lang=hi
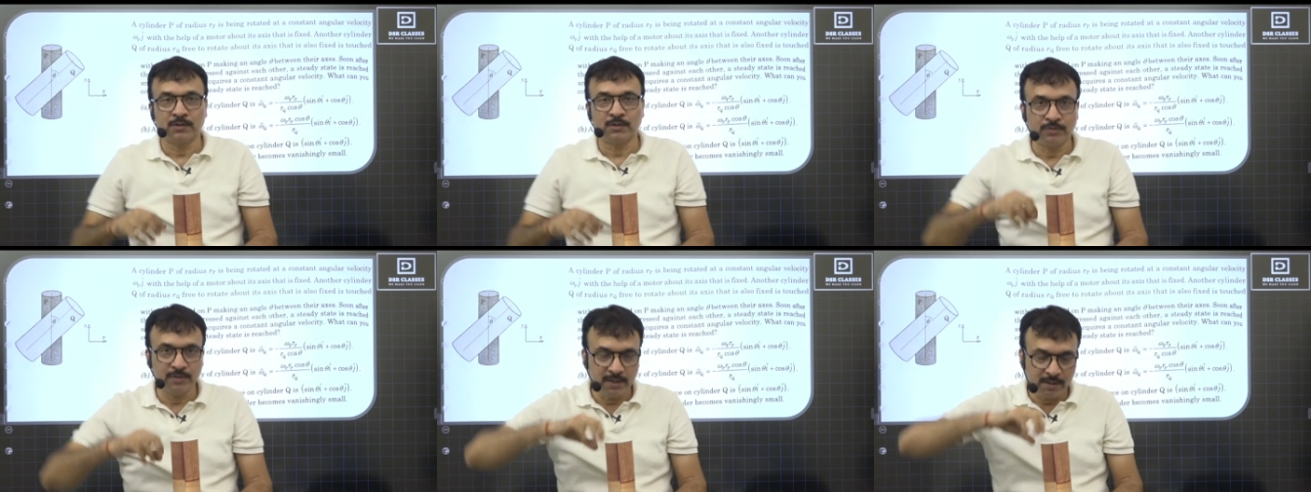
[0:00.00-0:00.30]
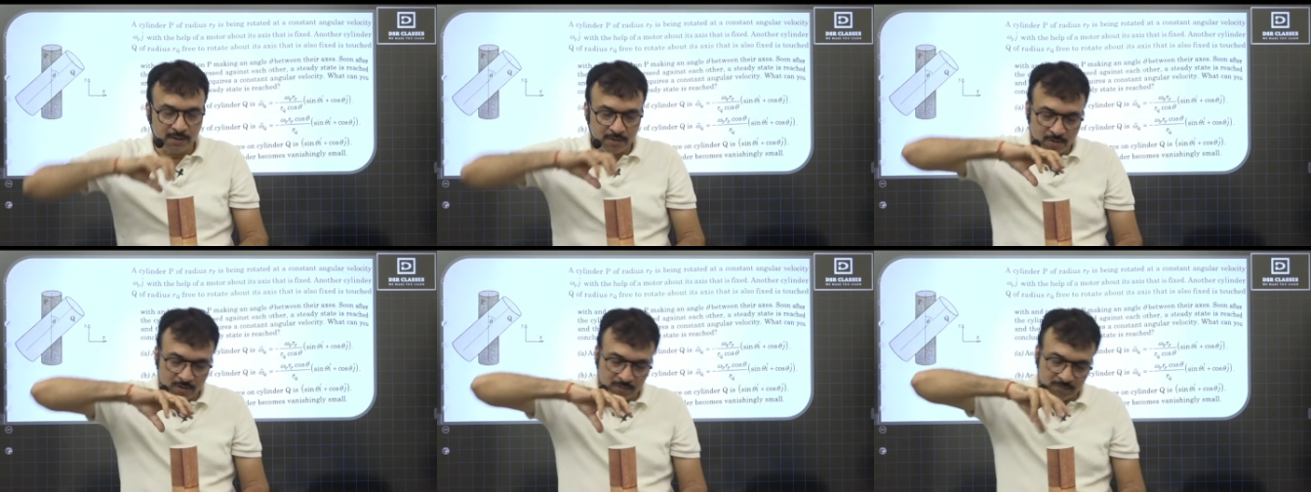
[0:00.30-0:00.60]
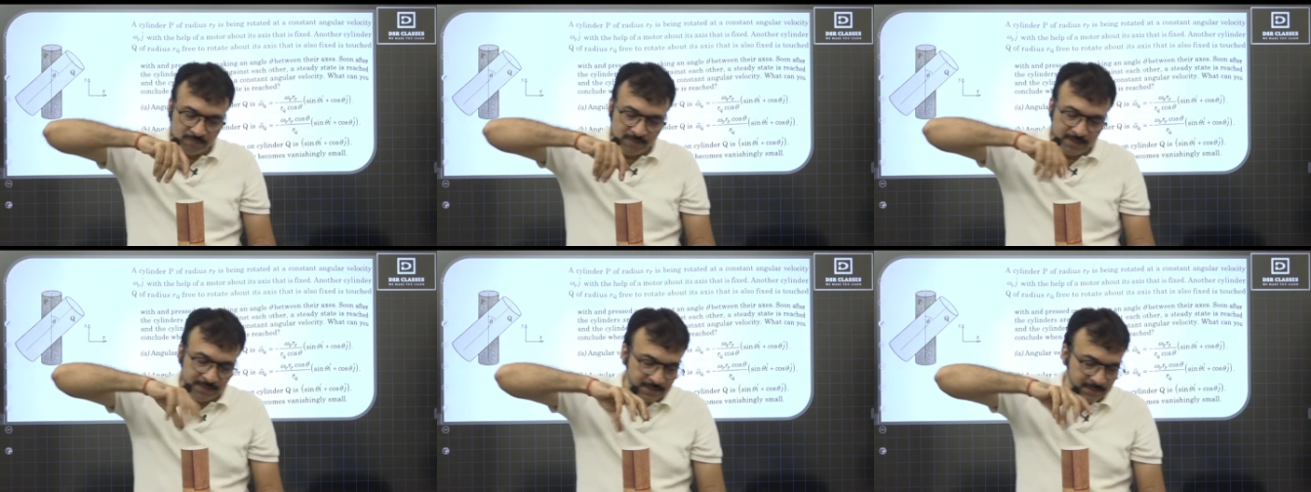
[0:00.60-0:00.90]
तो ये
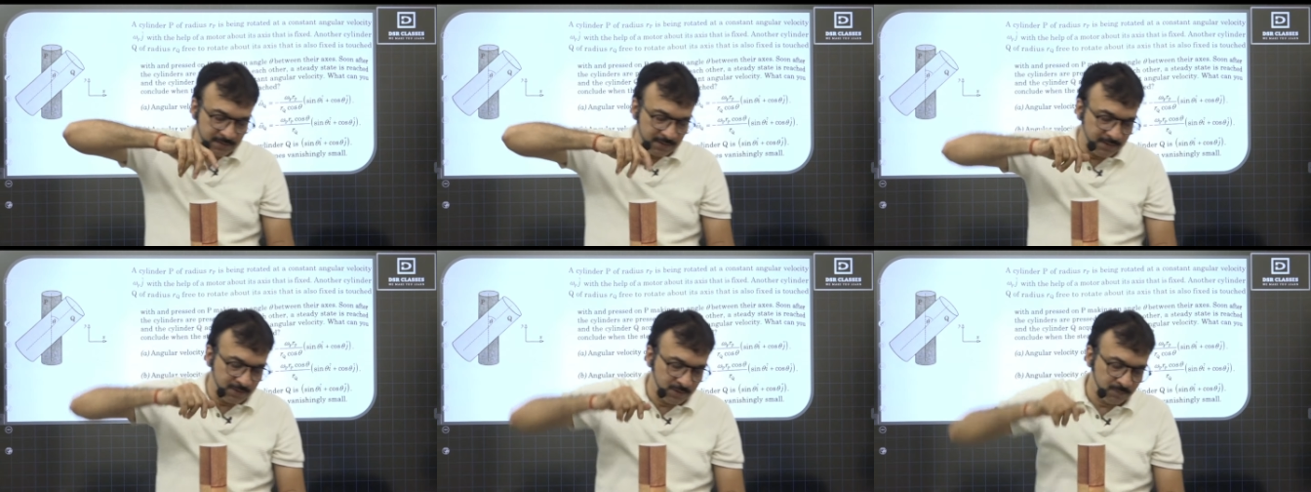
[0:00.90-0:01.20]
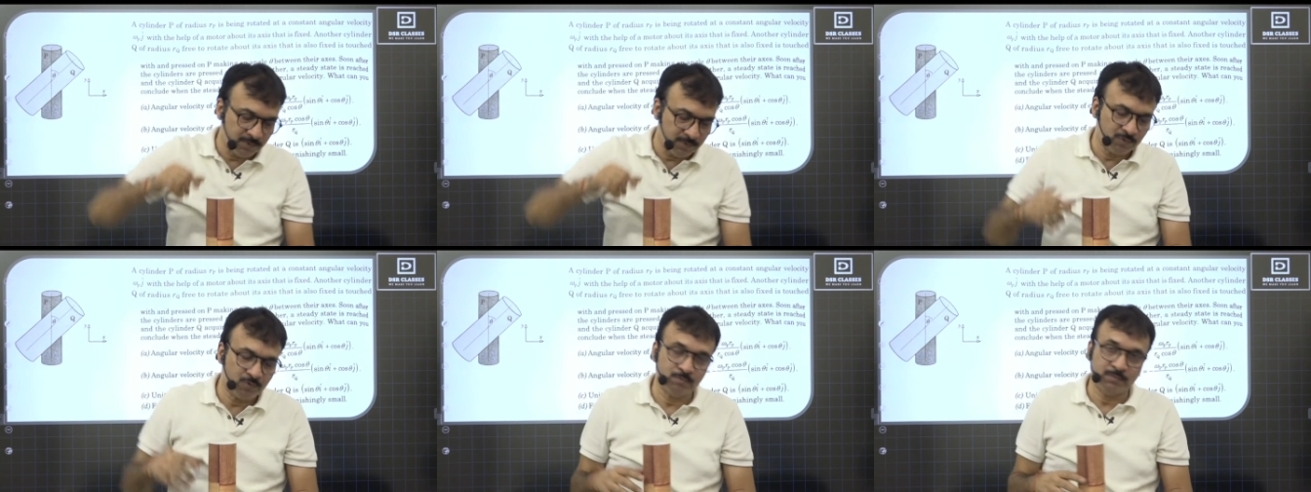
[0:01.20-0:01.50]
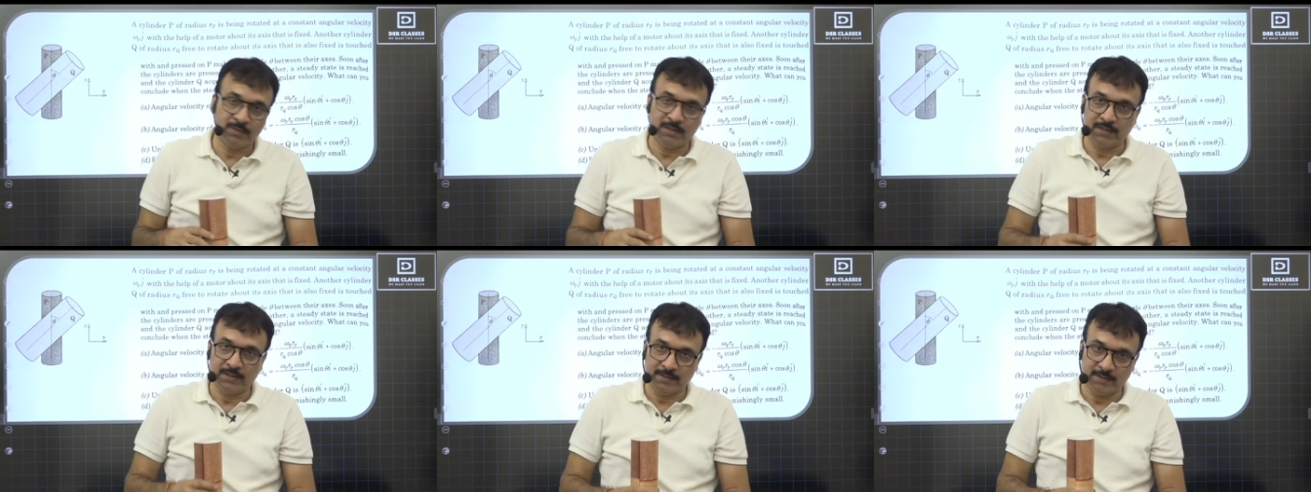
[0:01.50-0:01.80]
क्लॉकवाइज सेंस में
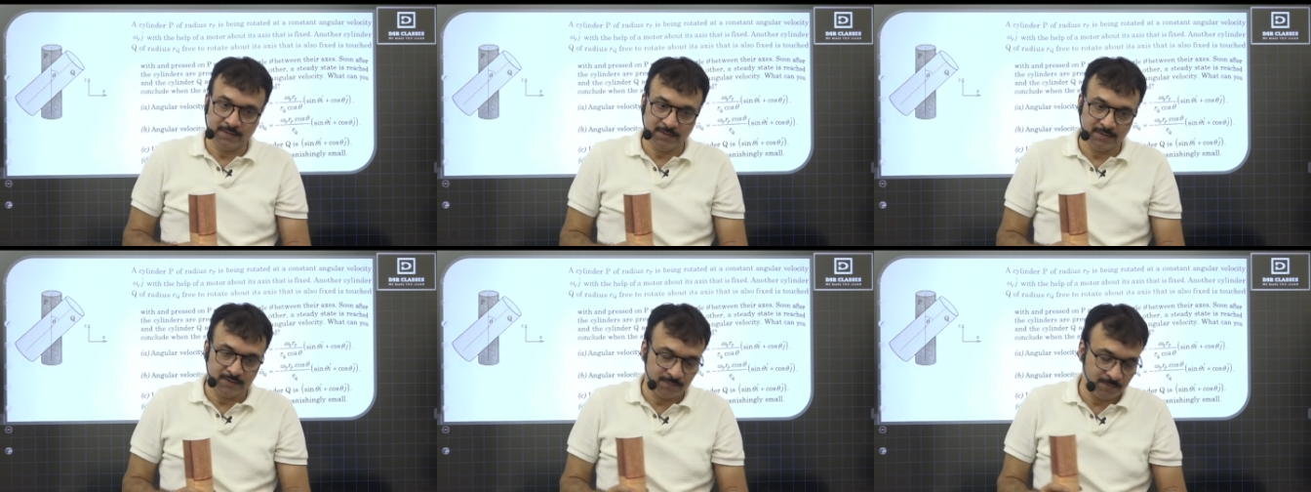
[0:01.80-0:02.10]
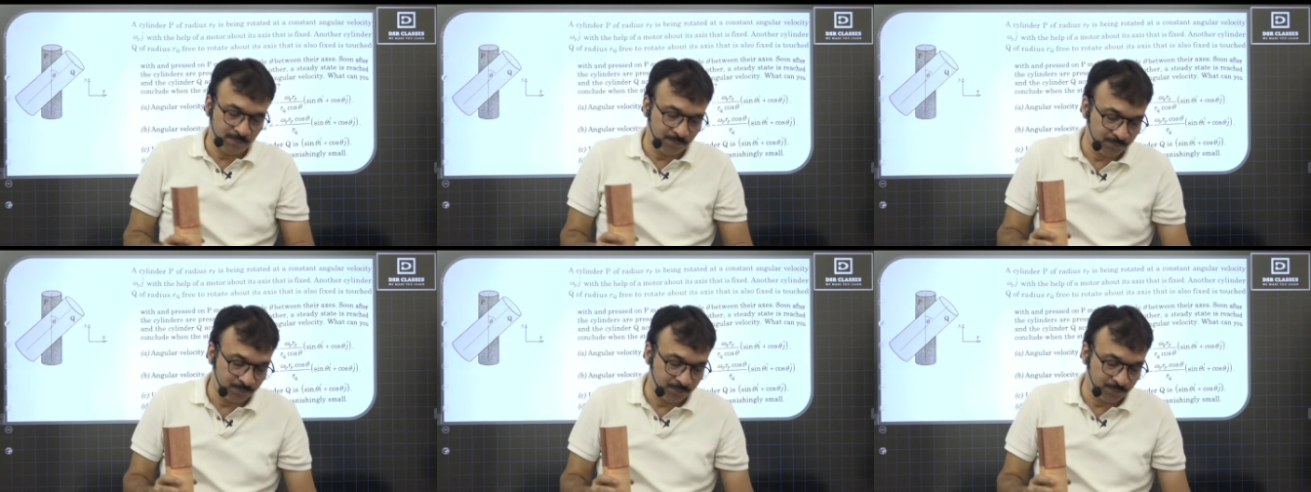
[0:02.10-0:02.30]
घूमने लगेगा